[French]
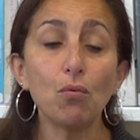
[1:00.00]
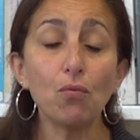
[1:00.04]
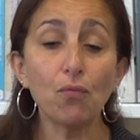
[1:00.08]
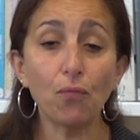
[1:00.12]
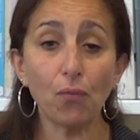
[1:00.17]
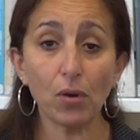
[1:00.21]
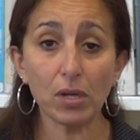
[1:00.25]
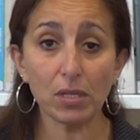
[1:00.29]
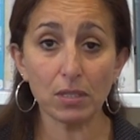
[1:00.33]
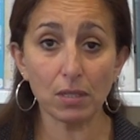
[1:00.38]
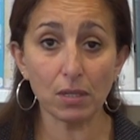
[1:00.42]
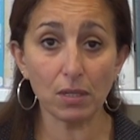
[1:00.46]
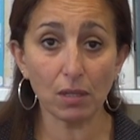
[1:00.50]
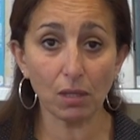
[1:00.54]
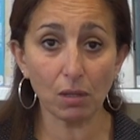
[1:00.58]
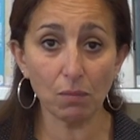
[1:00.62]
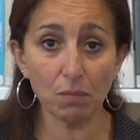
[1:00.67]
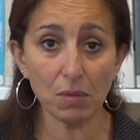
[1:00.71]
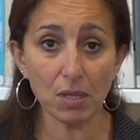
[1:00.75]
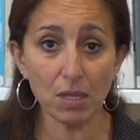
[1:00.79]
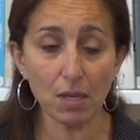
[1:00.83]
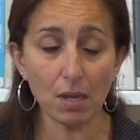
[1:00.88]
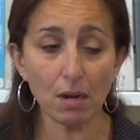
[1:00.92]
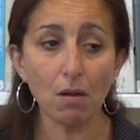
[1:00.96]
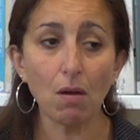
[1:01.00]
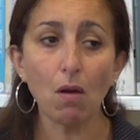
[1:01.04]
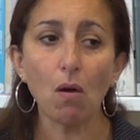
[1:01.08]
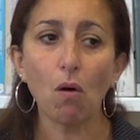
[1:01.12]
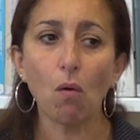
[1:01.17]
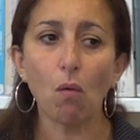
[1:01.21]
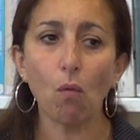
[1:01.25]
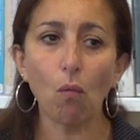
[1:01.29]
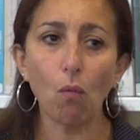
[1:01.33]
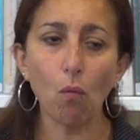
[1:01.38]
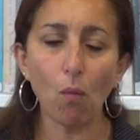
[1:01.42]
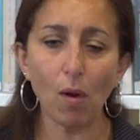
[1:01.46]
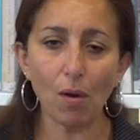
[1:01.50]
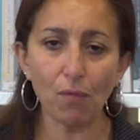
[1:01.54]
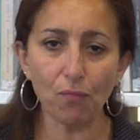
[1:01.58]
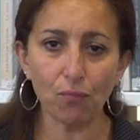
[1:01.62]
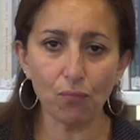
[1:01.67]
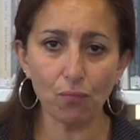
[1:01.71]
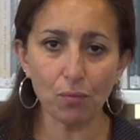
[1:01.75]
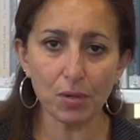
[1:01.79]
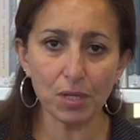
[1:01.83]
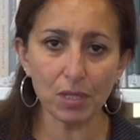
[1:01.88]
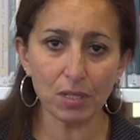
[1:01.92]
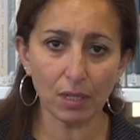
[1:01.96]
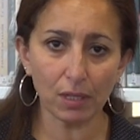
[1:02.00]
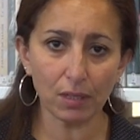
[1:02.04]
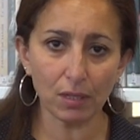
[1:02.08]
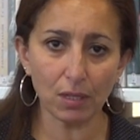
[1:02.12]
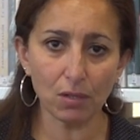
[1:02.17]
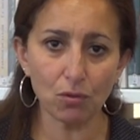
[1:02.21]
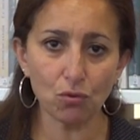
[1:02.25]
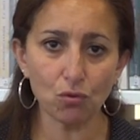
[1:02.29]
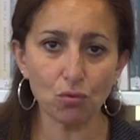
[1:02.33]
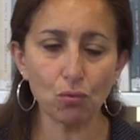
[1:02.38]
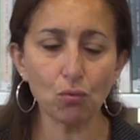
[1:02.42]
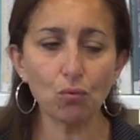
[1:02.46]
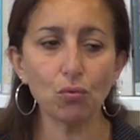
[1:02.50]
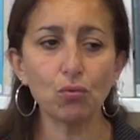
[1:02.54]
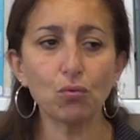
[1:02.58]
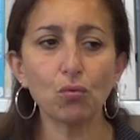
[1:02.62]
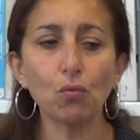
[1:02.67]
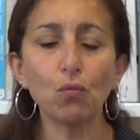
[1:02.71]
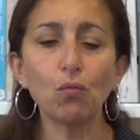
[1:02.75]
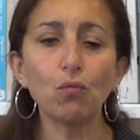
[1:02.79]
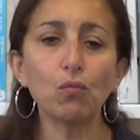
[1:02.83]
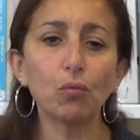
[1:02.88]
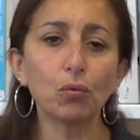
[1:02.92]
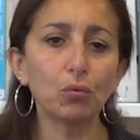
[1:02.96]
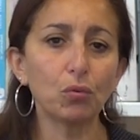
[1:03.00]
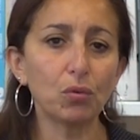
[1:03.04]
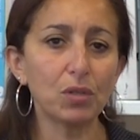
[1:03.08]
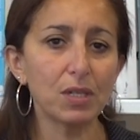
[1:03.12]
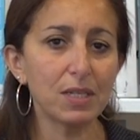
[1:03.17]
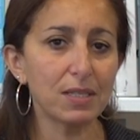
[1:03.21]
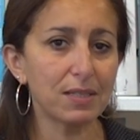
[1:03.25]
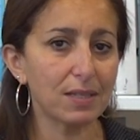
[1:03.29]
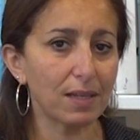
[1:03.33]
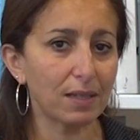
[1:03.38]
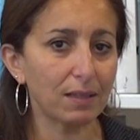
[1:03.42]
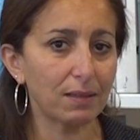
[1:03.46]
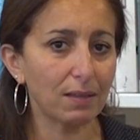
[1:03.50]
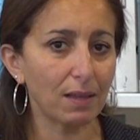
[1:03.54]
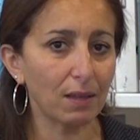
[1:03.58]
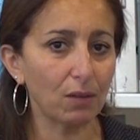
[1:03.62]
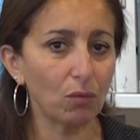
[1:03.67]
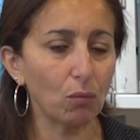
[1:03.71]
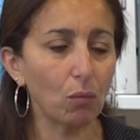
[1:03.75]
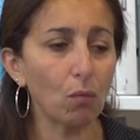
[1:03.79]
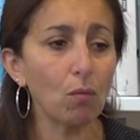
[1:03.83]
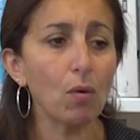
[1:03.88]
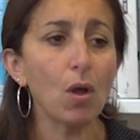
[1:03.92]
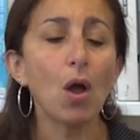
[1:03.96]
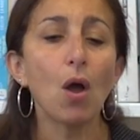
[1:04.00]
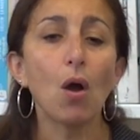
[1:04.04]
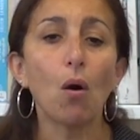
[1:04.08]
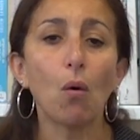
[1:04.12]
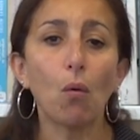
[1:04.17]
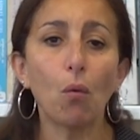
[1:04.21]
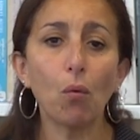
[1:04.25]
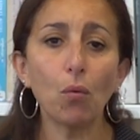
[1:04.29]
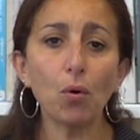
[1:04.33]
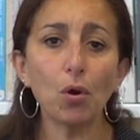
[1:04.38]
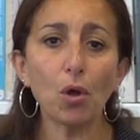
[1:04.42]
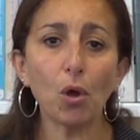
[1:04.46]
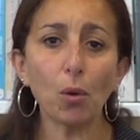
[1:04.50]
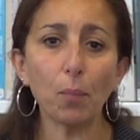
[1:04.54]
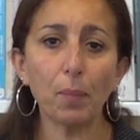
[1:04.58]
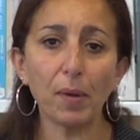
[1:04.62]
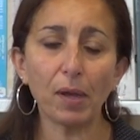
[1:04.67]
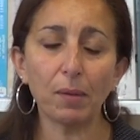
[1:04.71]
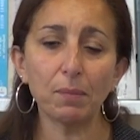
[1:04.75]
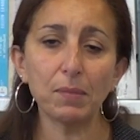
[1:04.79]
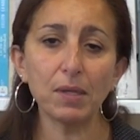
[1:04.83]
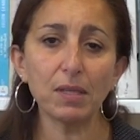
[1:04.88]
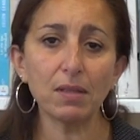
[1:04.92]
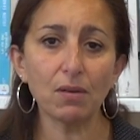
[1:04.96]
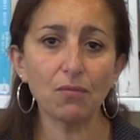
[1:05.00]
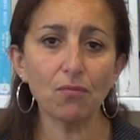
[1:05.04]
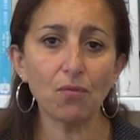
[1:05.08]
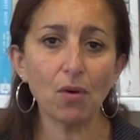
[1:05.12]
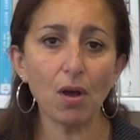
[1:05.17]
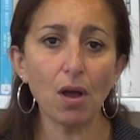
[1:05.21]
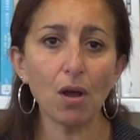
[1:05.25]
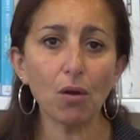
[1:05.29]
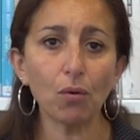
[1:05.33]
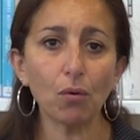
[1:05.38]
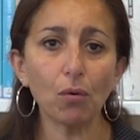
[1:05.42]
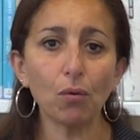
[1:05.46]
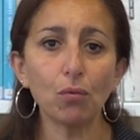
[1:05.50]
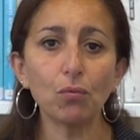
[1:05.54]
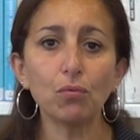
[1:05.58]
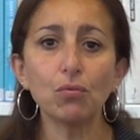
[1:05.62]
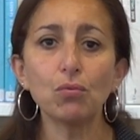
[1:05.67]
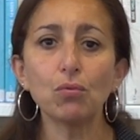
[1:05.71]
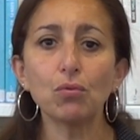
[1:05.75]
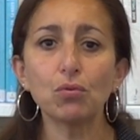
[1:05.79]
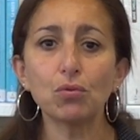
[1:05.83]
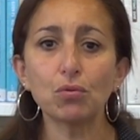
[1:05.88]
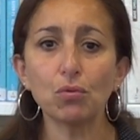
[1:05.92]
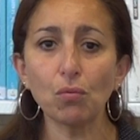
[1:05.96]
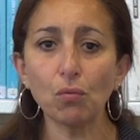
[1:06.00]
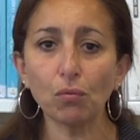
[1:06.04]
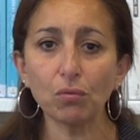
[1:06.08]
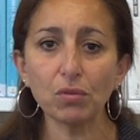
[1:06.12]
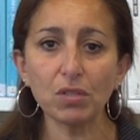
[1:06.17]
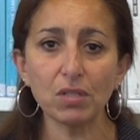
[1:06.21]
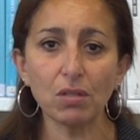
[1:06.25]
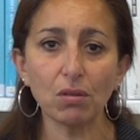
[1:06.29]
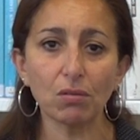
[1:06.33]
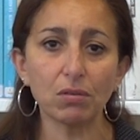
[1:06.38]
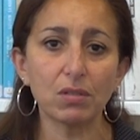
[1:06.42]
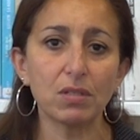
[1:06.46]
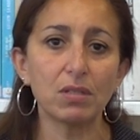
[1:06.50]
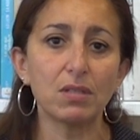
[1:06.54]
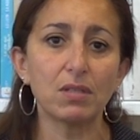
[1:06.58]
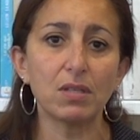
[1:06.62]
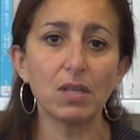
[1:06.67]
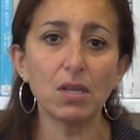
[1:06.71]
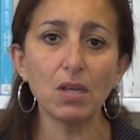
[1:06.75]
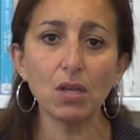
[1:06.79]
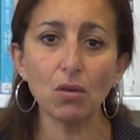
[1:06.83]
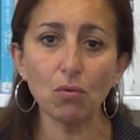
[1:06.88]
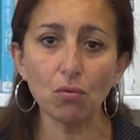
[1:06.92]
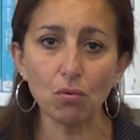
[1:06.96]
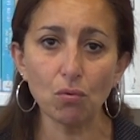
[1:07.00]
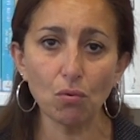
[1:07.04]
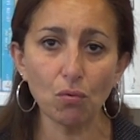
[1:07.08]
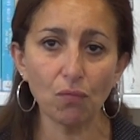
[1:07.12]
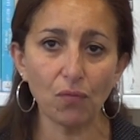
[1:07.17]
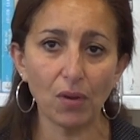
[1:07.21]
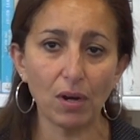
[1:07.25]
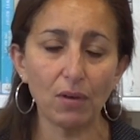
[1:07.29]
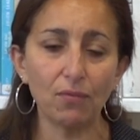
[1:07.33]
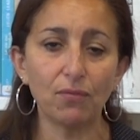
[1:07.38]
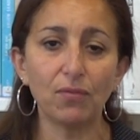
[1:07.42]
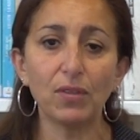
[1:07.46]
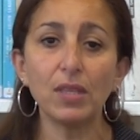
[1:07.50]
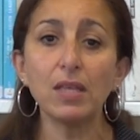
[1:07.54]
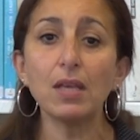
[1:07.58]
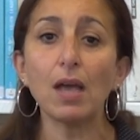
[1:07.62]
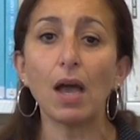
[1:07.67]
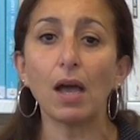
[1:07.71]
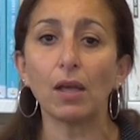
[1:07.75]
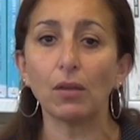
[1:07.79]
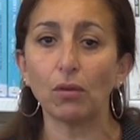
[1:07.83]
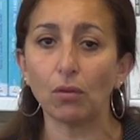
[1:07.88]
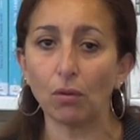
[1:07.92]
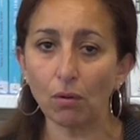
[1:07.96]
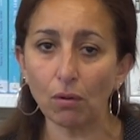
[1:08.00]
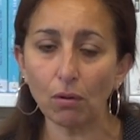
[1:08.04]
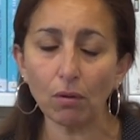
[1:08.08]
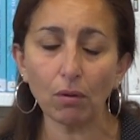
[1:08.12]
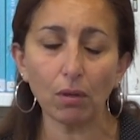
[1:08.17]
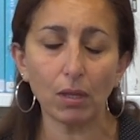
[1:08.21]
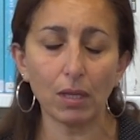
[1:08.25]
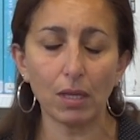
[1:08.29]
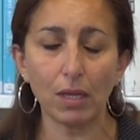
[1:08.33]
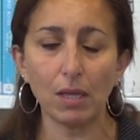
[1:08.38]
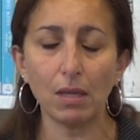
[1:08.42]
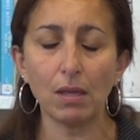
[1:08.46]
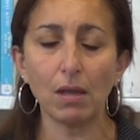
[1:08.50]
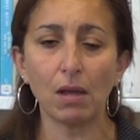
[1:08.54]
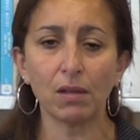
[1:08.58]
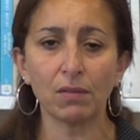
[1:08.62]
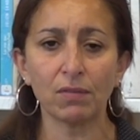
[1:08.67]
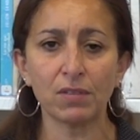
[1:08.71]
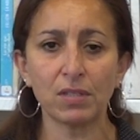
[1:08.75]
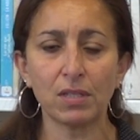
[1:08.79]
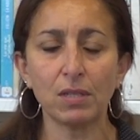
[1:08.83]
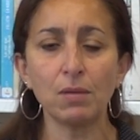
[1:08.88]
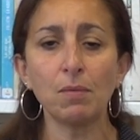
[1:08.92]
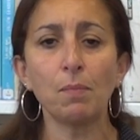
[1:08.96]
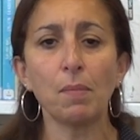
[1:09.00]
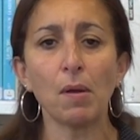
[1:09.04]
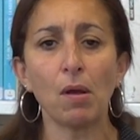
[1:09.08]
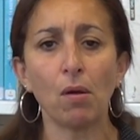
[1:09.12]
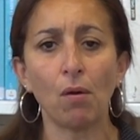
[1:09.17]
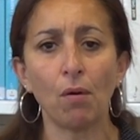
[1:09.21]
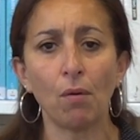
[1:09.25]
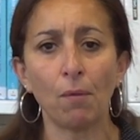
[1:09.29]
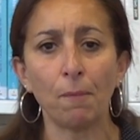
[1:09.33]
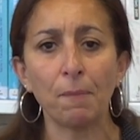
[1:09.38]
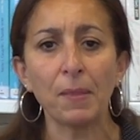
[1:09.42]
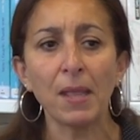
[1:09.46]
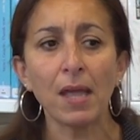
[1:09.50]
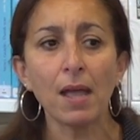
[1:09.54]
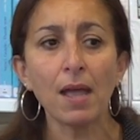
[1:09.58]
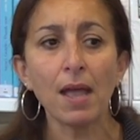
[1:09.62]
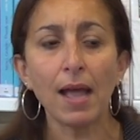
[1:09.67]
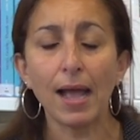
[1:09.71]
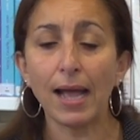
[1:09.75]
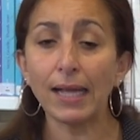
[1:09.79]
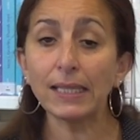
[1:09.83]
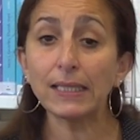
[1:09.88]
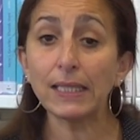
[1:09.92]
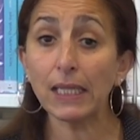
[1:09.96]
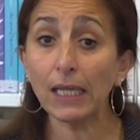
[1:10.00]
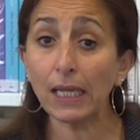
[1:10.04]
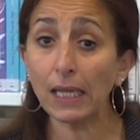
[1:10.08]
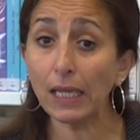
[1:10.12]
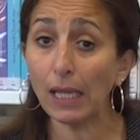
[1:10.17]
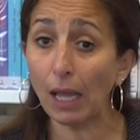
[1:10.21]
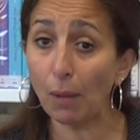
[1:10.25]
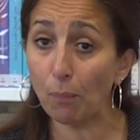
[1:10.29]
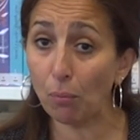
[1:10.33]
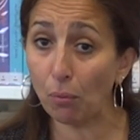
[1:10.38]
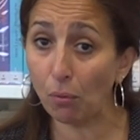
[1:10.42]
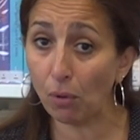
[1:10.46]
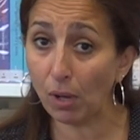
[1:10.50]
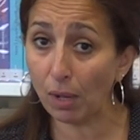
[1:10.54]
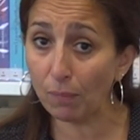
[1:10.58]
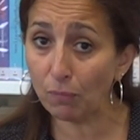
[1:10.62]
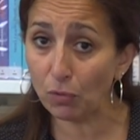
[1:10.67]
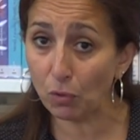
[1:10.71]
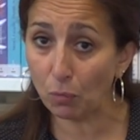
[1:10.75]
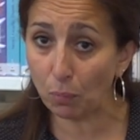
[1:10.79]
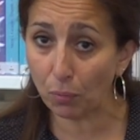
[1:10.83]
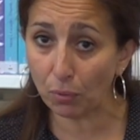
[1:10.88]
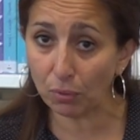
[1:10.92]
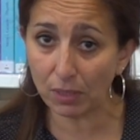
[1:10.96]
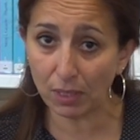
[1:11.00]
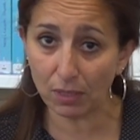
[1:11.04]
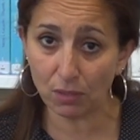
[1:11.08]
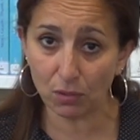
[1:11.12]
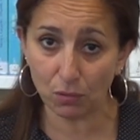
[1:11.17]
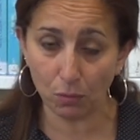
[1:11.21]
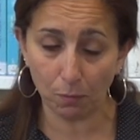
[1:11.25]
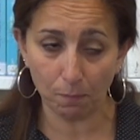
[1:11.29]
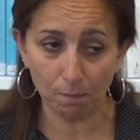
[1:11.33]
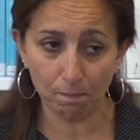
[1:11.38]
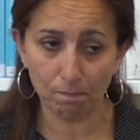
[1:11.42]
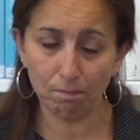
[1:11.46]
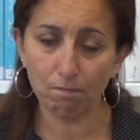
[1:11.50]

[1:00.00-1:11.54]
Une fois que ces criminels ont avoué certaines choses ou ont donné certains noms, on leur permet d'avoir une seconde identité, une nouvelle vie ailleurs et ainsi euh, intégrer un programme de protection.